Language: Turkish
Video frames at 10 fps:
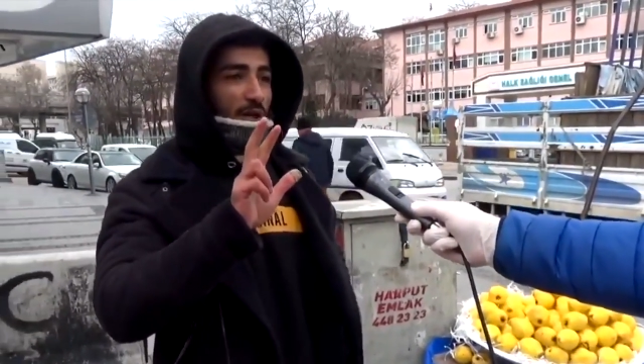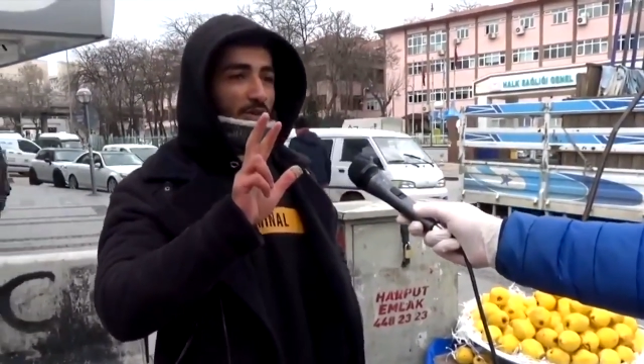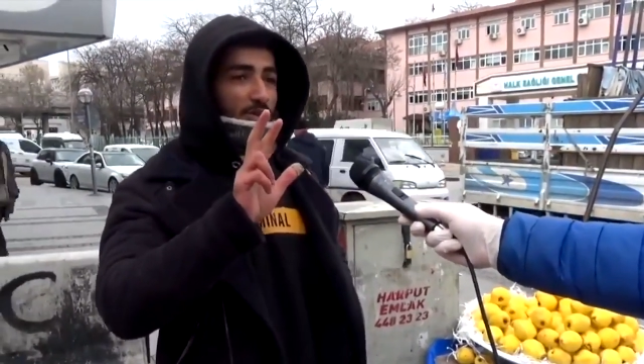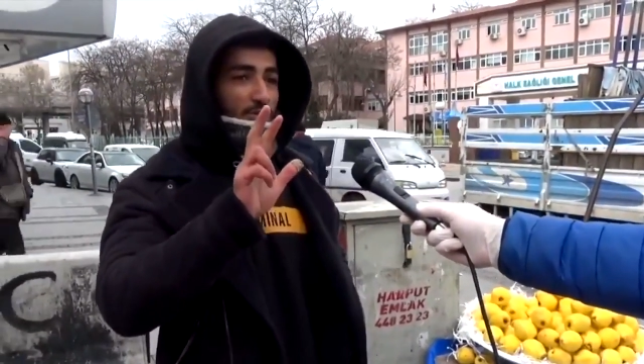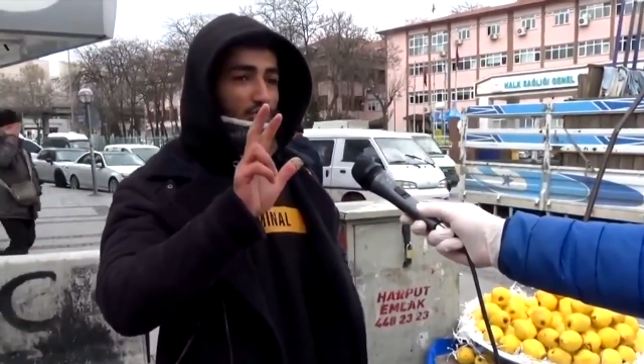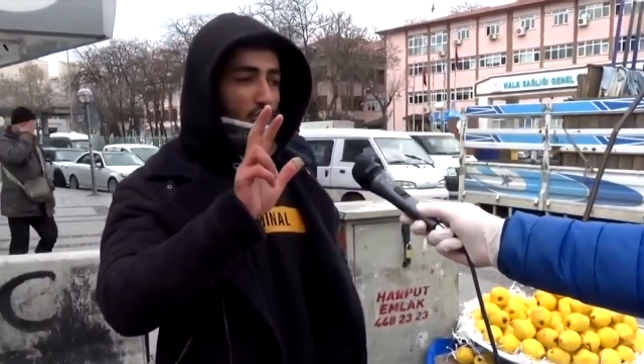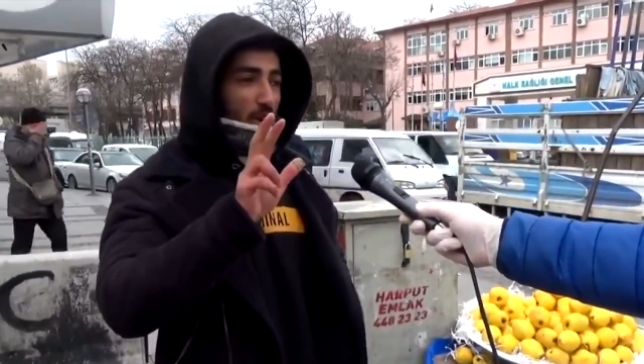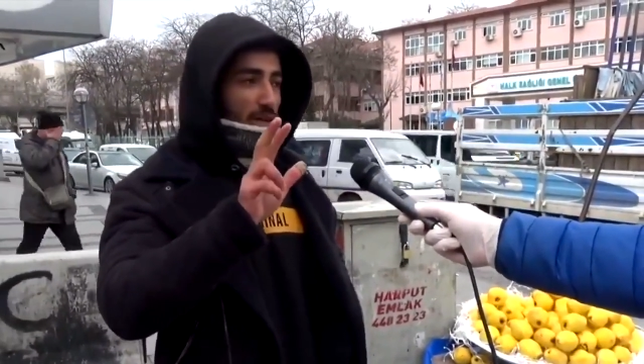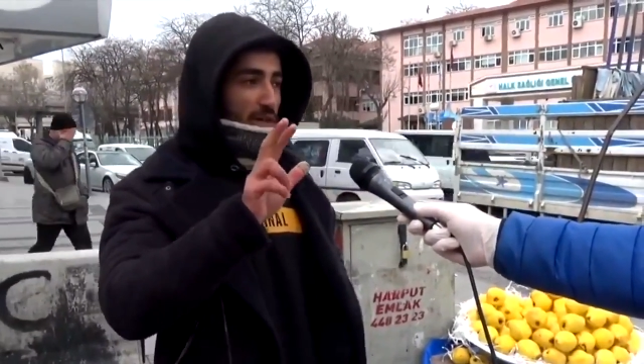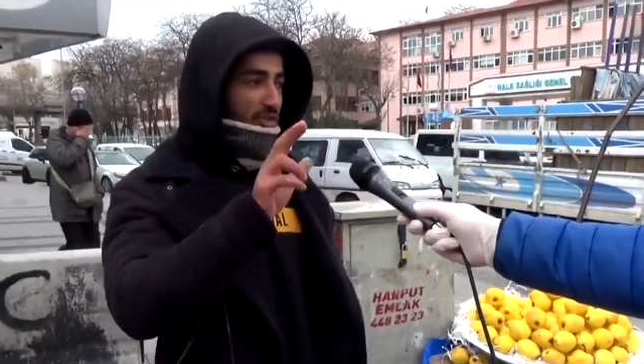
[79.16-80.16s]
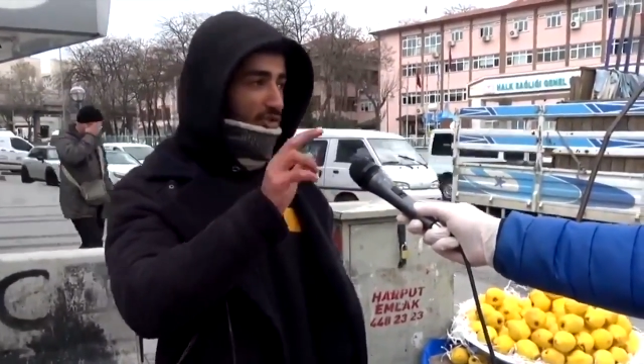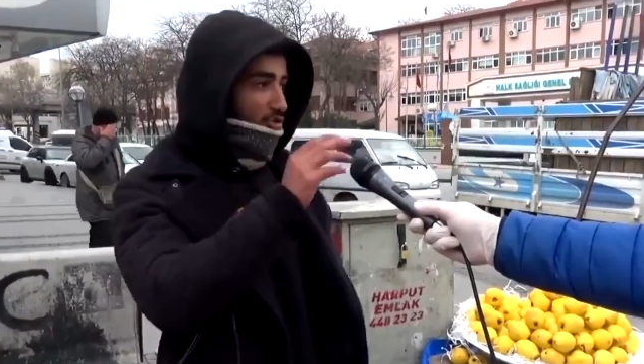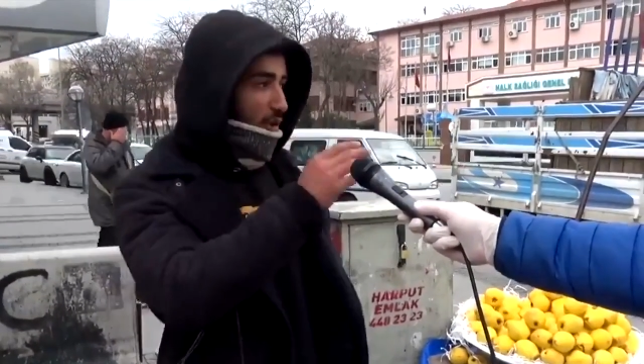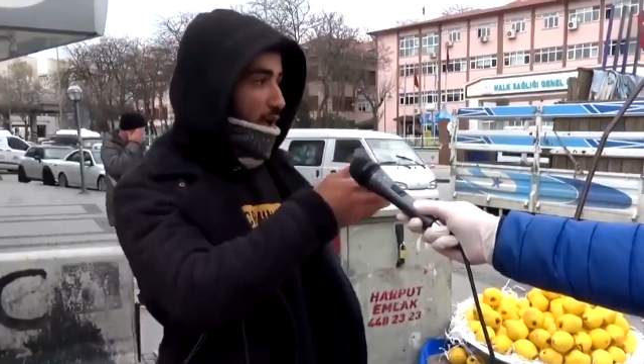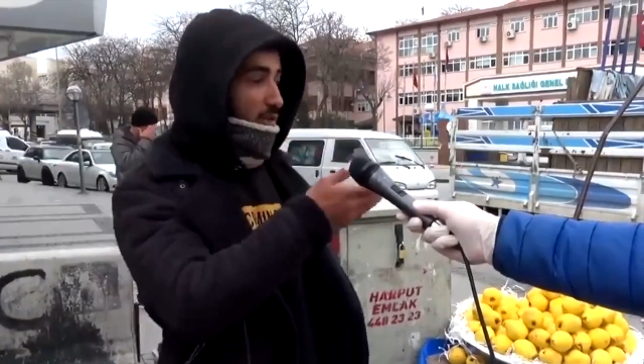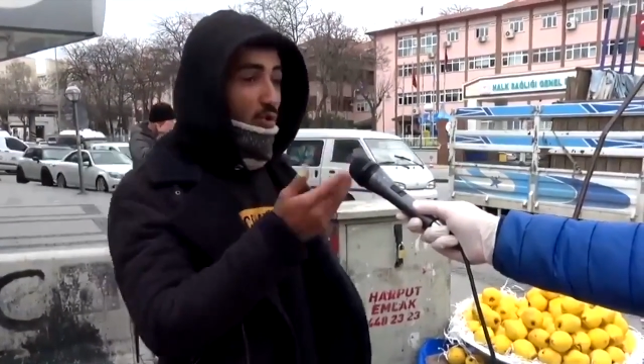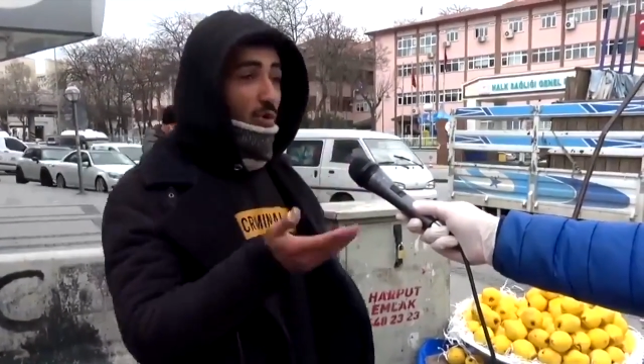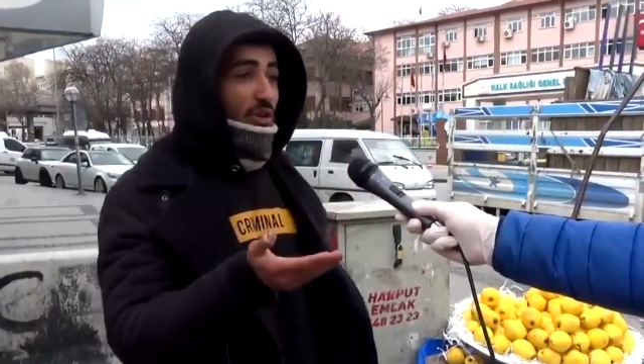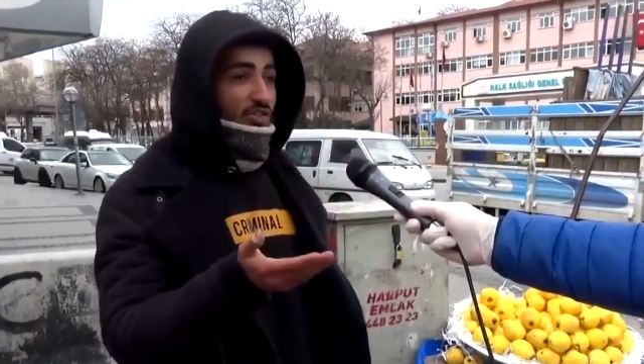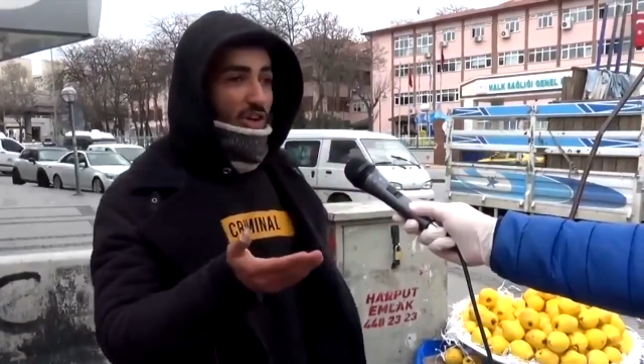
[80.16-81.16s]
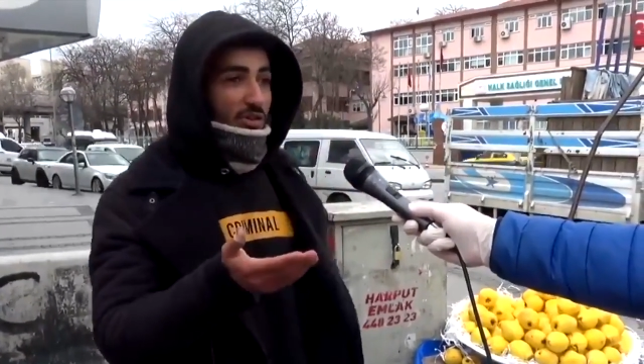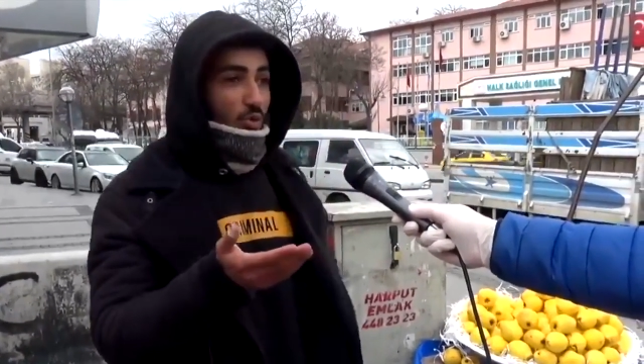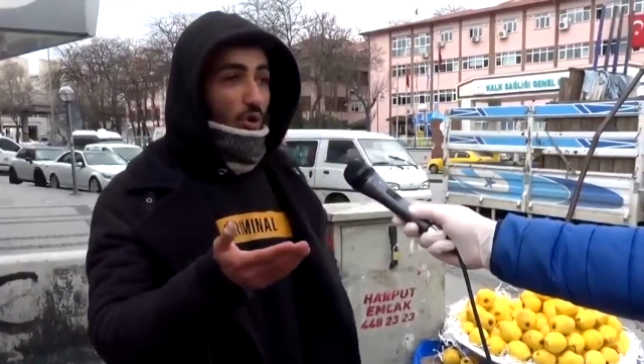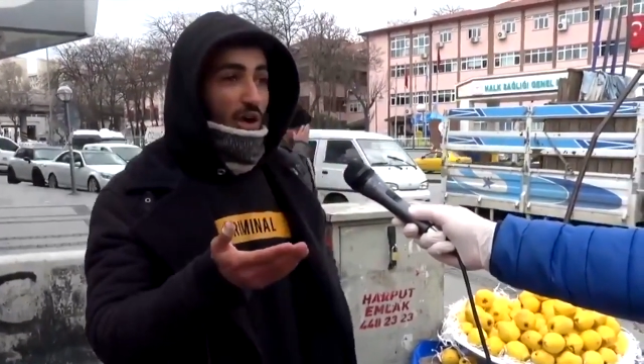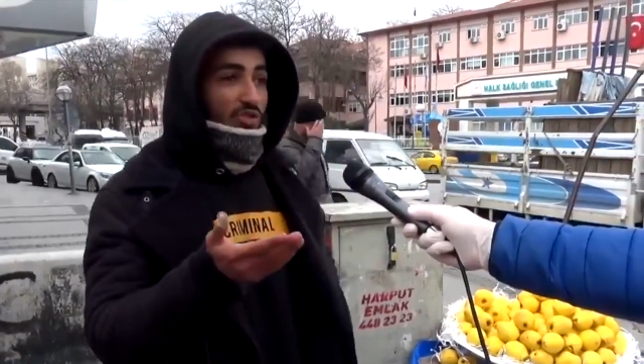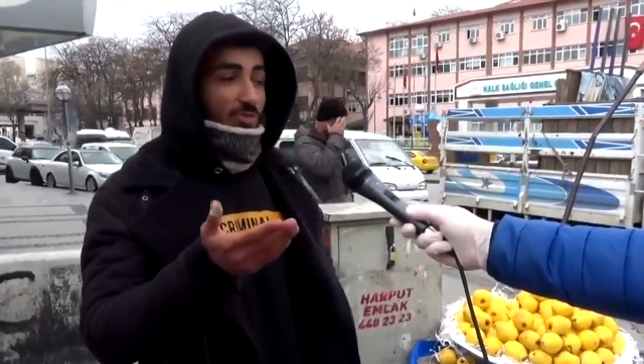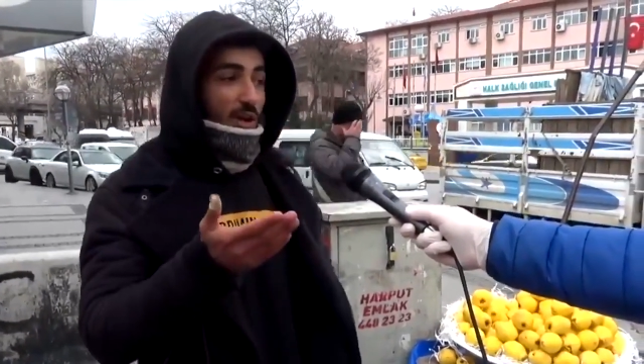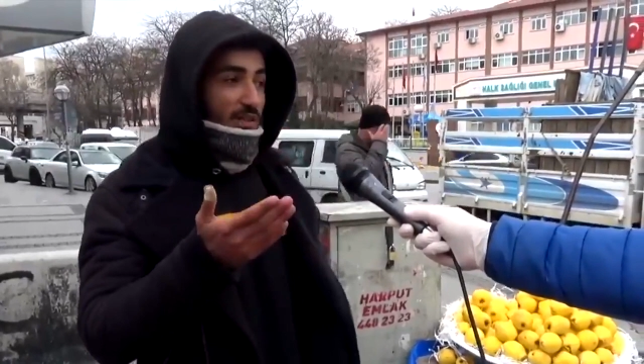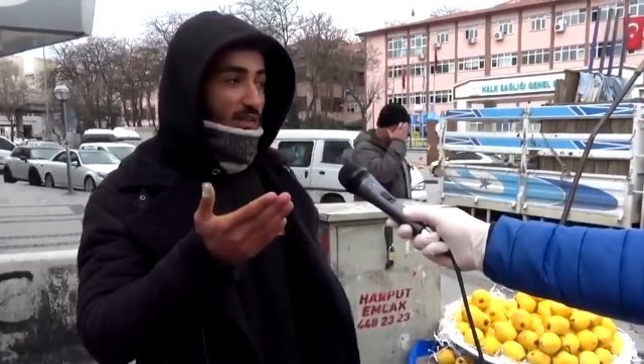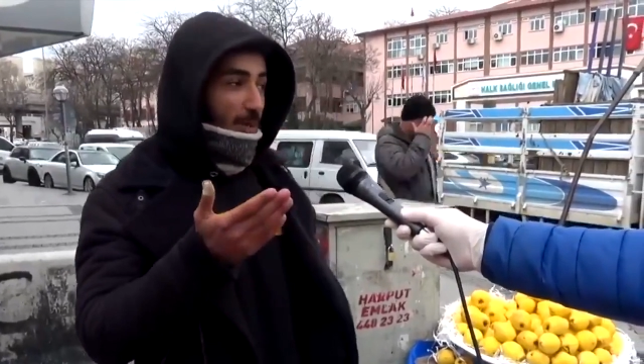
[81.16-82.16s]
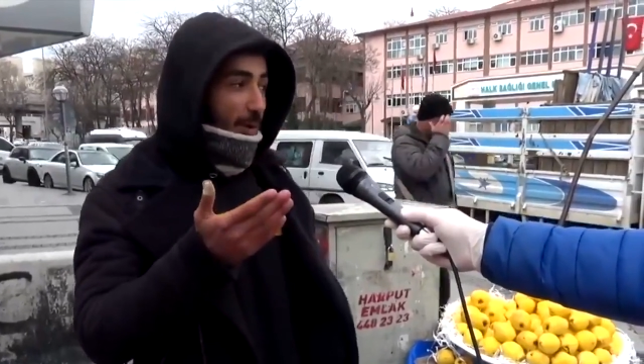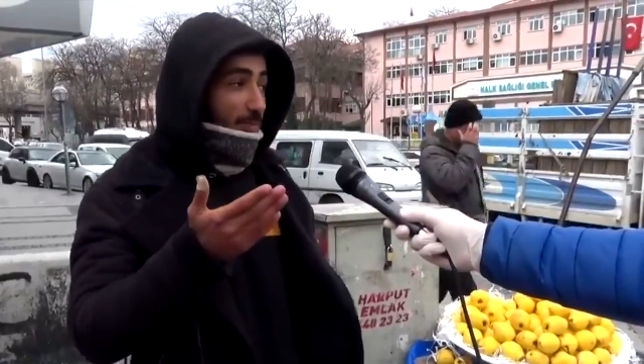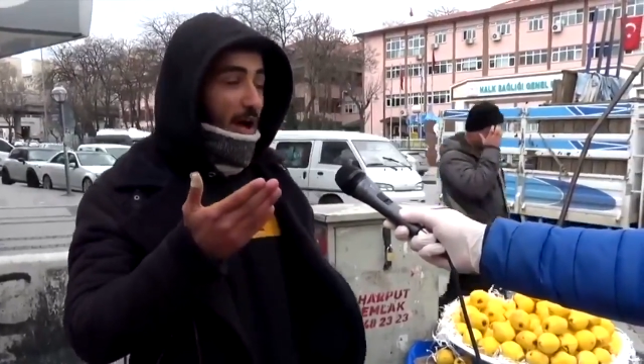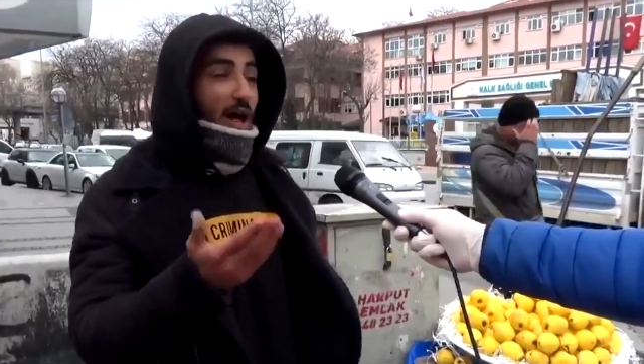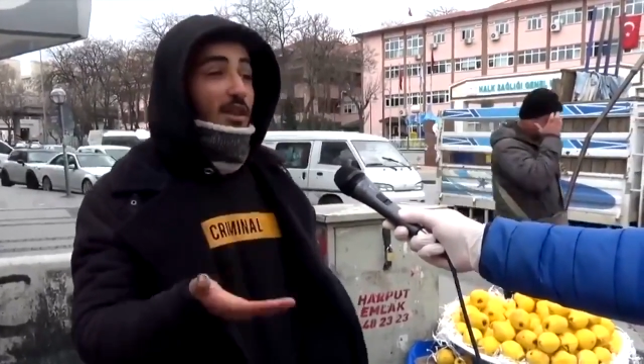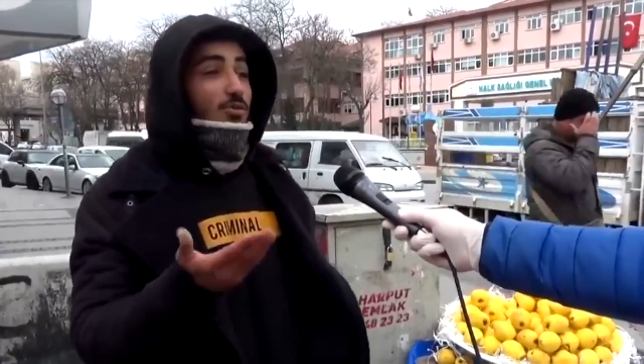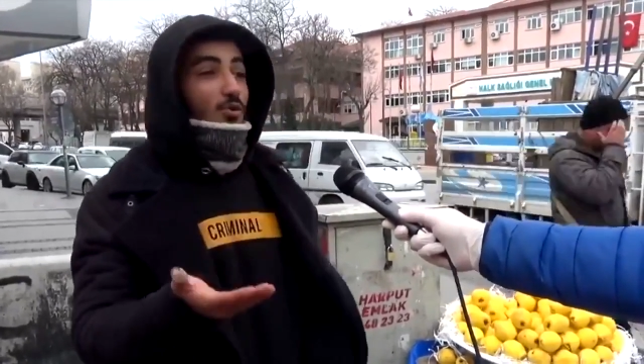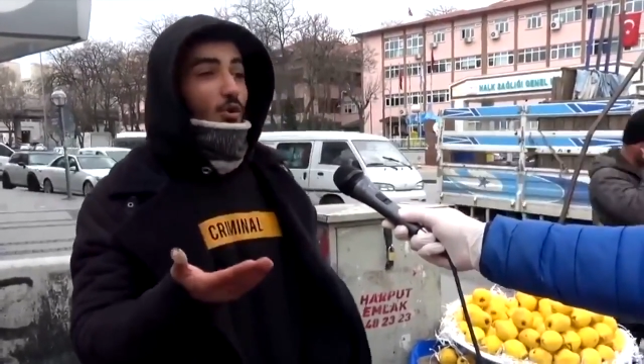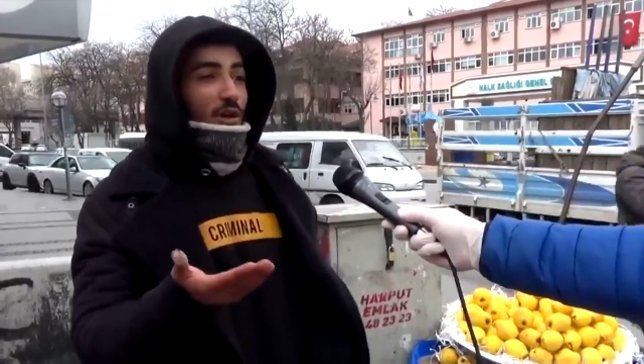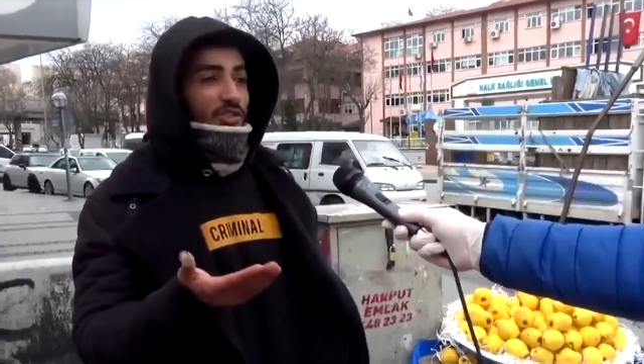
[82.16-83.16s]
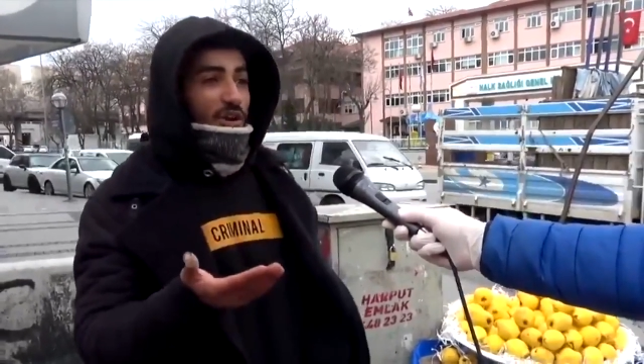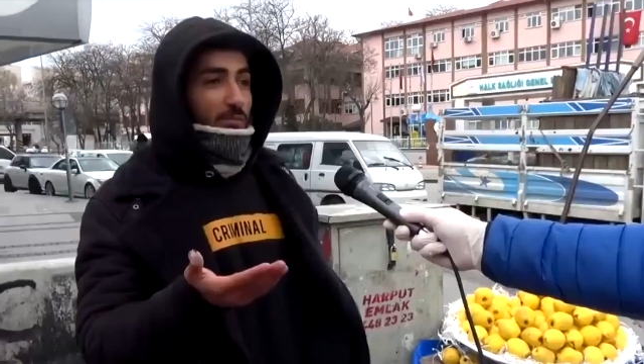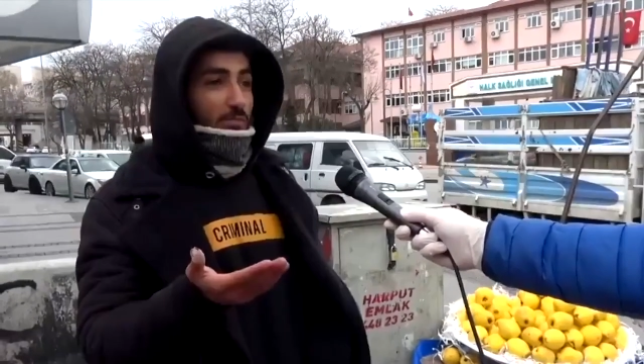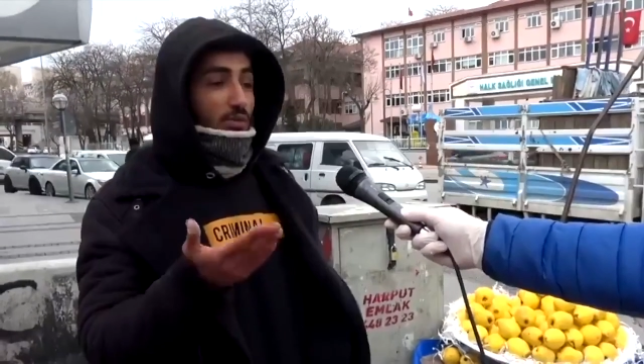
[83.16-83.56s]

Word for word: Hani şu kadar iş şu halk ne olacak? Sokağa çıkmayası tamam da halk ne olacak?